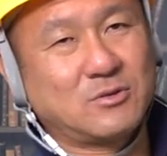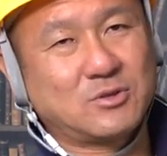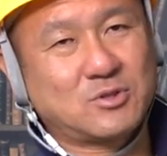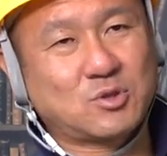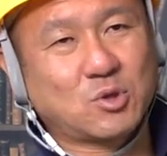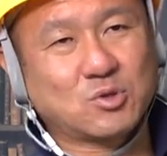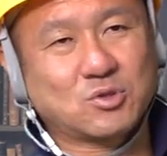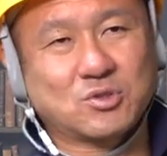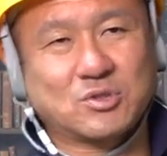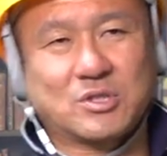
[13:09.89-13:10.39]

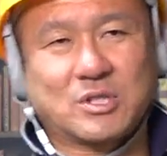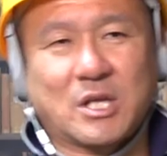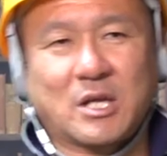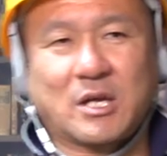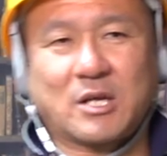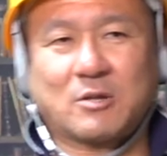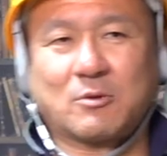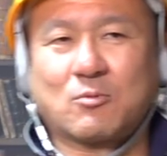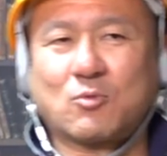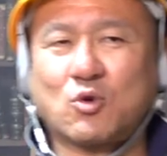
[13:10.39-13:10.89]
一つ言っただ
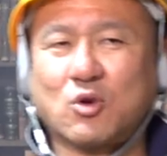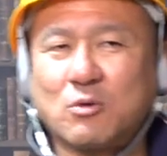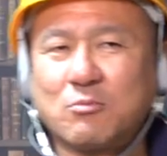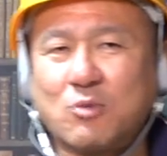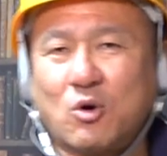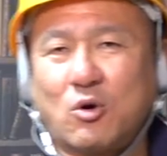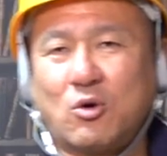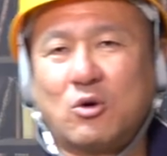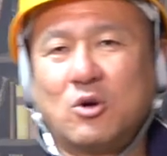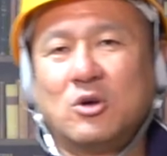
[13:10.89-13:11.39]
けでも、これ
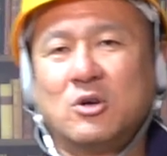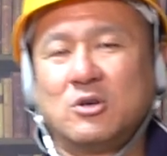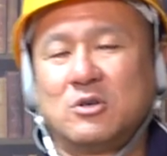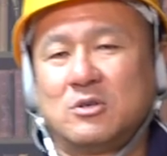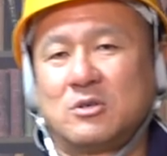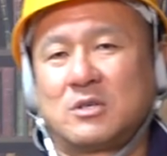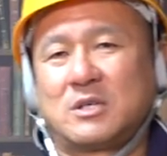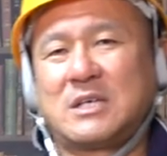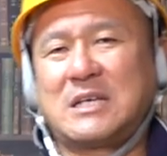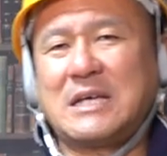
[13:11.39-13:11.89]
もう、
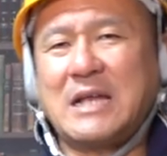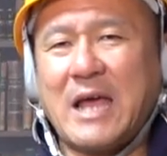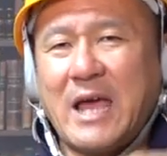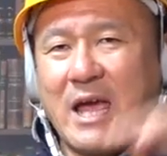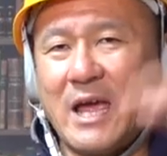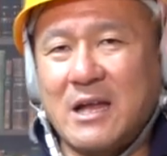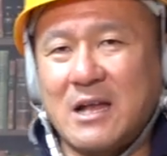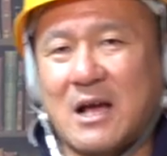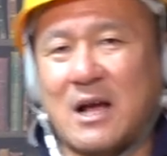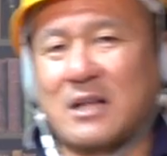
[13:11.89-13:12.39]
綺
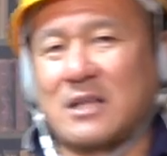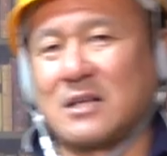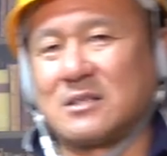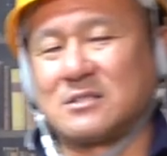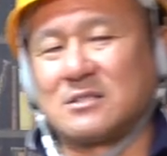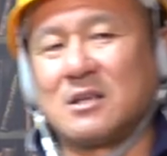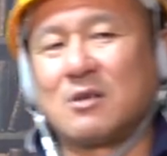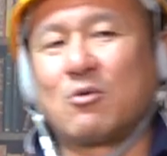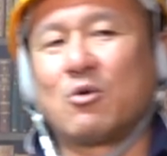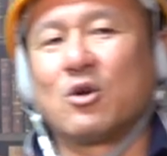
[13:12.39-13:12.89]
麗な
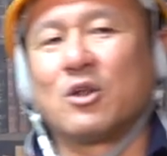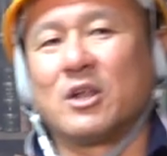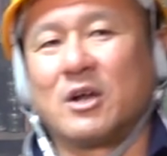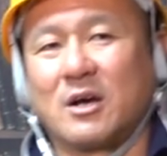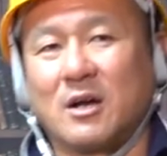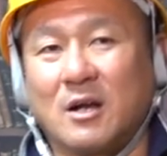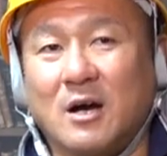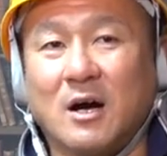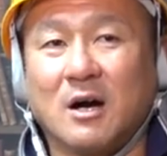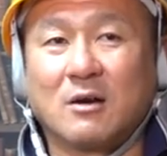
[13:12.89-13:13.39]
形でこれだ
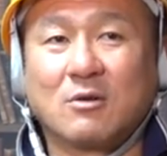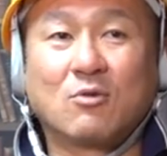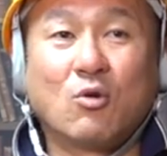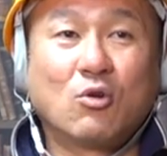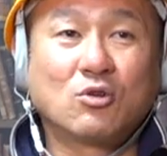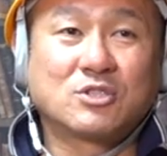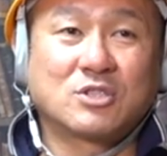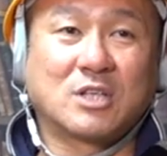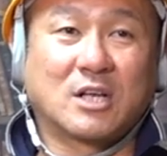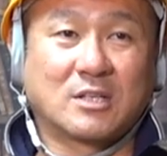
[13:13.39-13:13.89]
から、
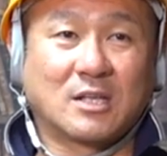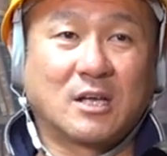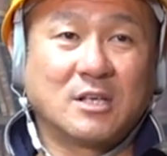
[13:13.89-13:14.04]
5時だった